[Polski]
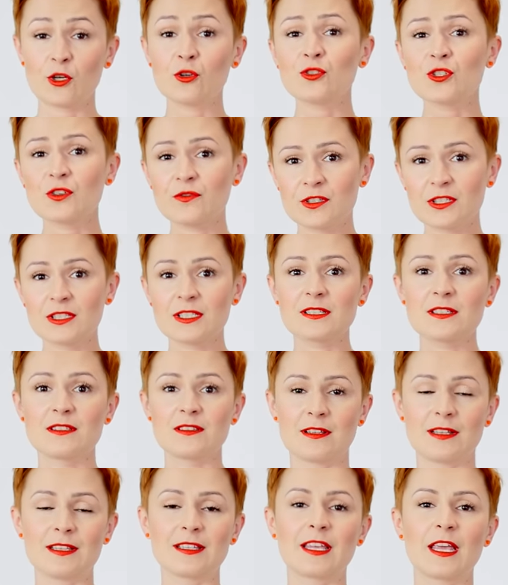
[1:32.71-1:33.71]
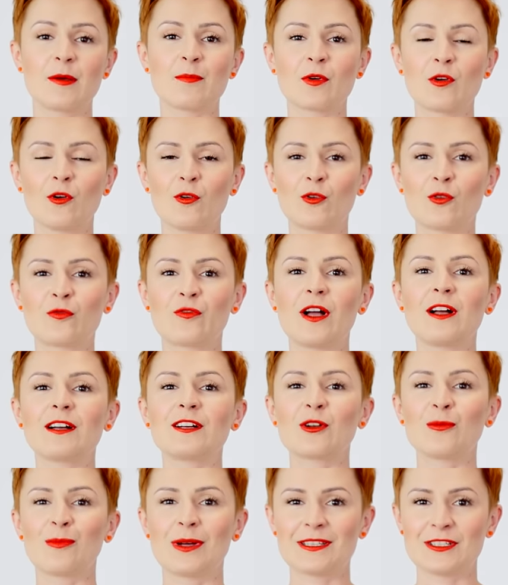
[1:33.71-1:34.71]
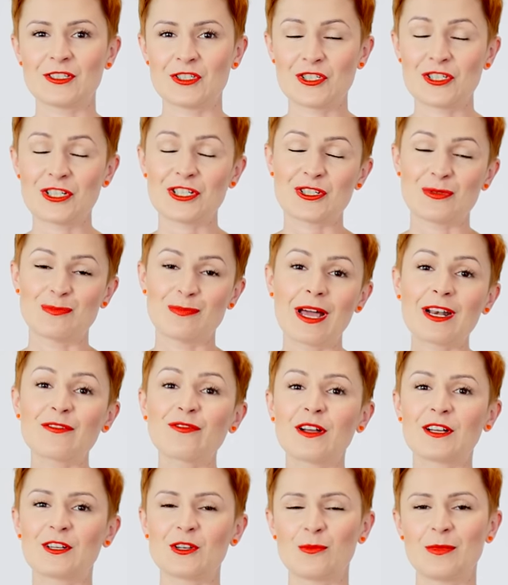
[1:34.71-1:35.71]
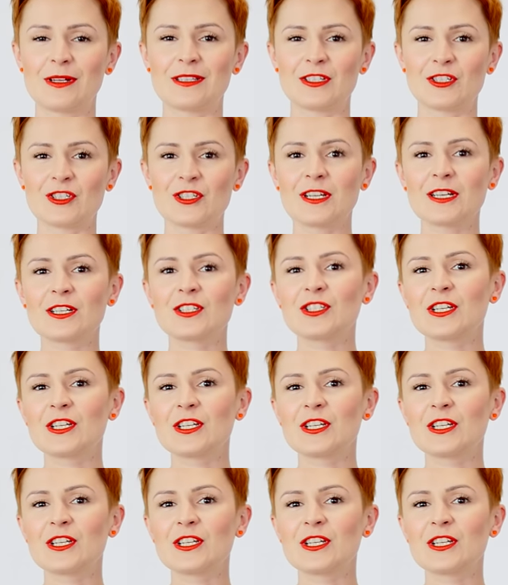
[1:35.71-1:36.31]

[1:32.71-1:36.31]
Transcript: Oczywiście z dodatkiem kolorów achromatycznych czy barw achromatycznych,